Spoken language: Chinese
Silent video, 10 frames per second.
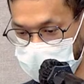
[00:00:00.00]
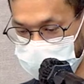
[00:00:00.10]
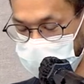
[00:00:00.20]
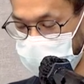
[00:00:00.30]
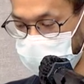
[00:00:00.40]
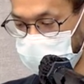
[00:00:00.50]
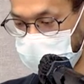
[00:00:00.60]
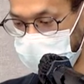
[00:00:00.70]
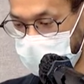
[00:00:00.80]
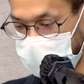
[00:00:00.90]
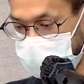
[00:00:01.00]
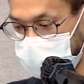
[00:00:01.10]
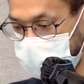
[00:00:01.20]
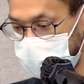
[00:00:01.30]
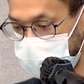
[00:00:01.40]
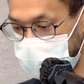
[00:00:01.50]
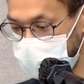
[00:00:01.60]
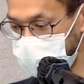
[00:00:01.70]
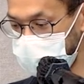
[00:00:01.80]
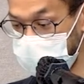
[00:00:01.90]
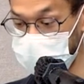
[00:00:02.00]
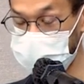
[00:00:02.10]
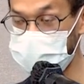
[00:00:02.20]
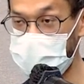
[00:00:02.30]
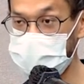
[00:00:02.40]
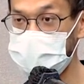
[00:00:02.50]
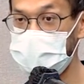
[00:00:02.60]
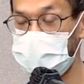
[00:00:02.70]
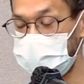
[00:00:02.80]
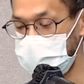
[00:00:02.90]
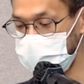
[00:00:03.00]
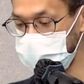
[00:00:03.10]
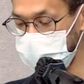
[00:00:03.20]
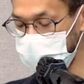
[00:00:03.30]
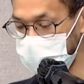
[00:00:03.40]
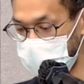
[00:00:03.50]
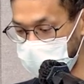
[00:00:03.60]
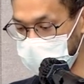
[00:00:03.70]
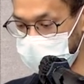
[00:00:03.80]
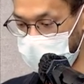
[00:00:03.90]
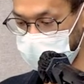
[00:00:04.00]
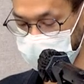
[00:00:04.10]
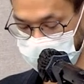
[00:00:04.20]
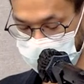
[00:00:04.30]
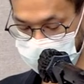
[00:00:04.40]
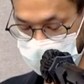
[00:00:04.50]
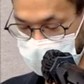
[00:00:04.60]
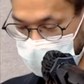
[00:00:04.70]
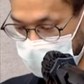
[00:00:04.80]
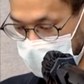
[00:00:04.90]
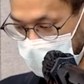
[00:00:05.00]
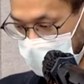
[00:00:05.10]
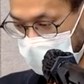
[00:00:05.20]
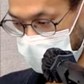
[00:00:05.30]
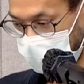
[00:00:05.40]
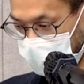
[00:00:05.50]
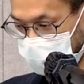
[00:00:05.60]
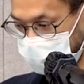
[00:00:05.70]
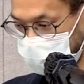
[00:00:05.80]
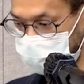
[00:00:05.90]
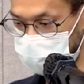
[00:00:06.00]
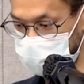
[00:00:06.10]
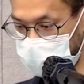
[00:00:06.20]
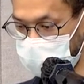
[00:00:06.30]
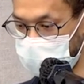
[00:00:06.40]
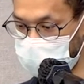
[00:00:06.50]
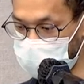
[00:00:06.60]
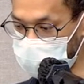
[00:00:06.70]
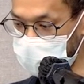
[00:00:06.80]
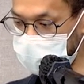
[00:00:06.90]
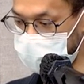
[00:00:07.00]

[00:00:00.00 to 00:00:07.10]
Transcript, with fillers: Android Studio，然后开启了这个新的 UI。啊，那这个是 Intel J IDEA 在呃之前我们公布了一个